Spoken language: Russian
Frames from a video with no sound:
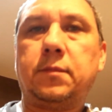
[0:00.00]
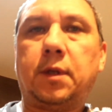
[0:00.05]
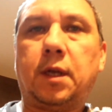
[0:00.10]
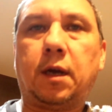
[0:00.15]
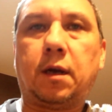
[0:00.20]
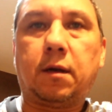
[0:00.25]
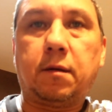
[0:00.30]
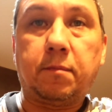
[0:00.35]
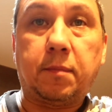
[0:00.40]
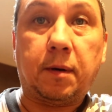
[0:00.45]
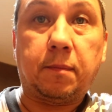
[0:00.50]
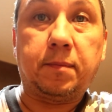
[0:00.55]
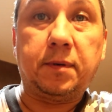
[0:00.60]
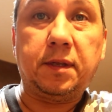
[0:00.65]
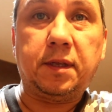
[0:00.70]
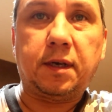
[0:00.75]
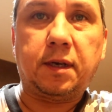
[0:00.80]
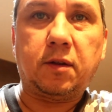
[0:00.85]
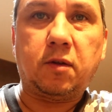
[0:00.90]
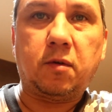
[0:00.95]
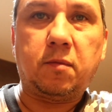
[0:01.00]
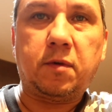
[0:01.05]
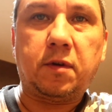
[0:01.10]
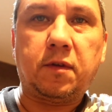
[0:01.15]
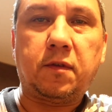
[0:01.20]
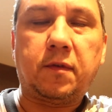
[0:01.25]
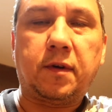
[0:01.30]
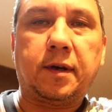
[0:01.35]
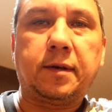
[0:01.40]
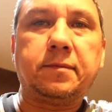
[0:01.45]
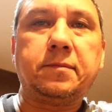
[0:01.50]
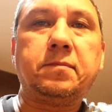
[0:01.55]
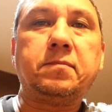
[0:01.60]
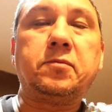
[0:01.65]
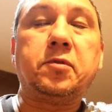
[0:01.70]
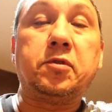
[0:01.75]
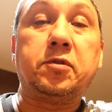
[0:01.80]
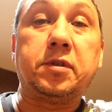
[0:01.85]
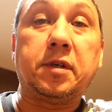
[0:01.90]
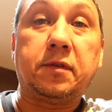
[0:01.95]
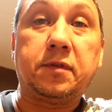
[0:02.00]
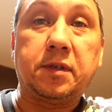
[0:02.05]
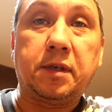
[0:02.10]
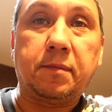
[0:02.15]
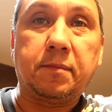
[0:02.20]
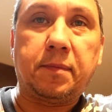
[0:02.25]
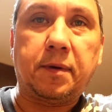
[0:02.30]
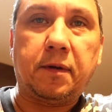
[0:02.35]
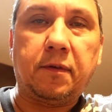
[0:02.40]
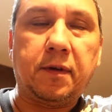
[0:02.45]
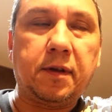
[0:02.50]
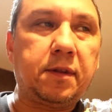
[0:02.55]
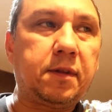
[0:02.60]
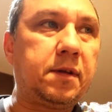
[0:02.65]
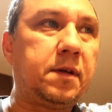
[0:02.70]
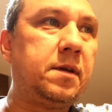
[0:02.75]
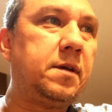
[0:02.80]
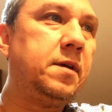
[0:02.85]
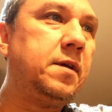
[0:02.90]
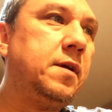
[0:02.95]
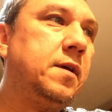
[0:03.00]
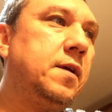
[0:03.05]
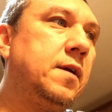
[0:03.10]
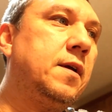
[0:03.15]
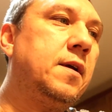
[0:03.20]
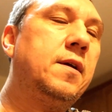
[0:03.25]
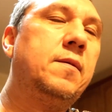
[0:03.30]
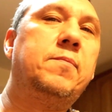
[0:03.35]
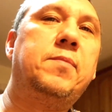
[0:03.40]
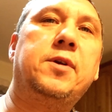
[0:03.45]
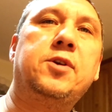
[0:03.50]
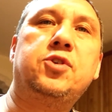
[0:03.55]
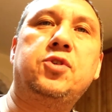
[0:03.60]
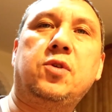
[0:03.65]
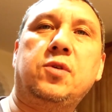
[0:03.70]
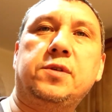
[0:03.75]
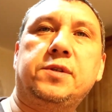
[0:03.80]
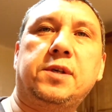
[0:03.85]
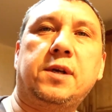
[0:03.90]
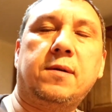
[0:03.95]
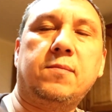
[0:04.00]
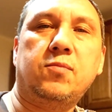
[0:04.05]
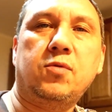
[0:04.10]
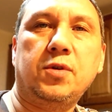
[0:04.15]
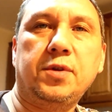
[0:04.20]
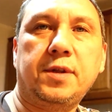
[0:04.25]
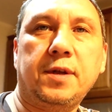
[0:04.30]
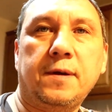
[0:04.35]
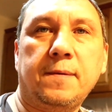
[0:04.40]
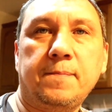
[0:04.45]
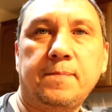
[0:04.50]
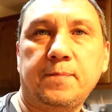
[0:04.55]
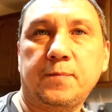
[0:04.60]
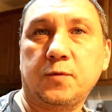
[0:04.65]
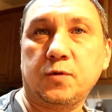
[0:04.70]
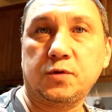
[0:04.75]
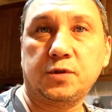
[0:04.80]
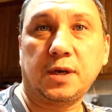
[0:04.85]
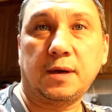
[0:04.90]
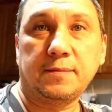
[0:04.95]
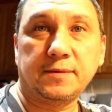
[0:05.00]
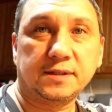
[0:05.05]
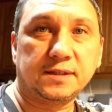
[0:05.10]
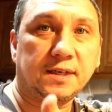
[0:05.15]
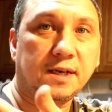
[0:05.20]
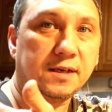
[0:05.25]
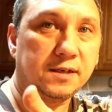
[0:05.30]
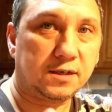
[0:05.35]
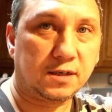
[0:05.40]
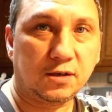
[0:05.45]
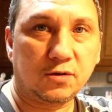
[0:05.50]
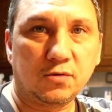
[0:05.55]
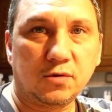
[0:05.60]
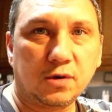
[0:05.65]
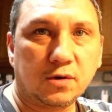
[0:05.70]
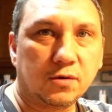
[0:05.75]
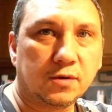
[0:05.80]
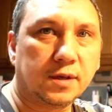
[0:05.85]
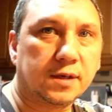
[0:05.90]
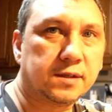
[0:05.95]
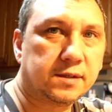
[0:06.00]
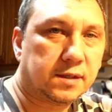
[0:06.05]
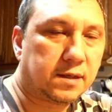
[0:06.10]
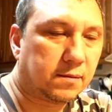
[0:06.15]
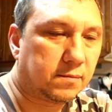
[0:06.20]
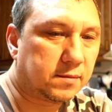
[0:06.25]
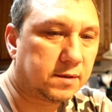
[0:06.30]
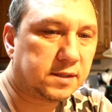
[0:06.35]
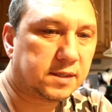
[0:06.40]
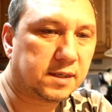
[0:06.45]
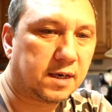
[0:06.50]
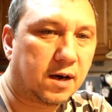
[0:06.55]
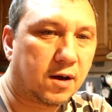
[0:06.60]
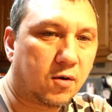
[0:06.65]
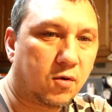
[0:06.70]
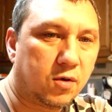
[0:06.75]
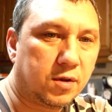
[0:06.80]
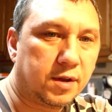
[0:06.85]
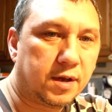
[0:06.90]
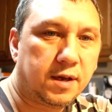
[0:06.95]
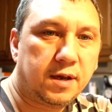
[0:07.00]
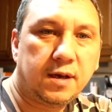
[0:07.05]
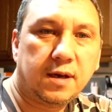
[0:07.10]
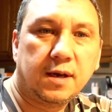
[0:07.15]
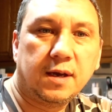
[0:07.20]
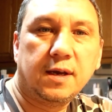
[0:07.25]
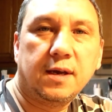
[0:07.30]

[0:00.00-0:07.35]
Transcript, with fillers: Так, попытка номер два. Друзья, всем привет. Пришел с работы. Ну, сами знаете, Юля у нас там с короной.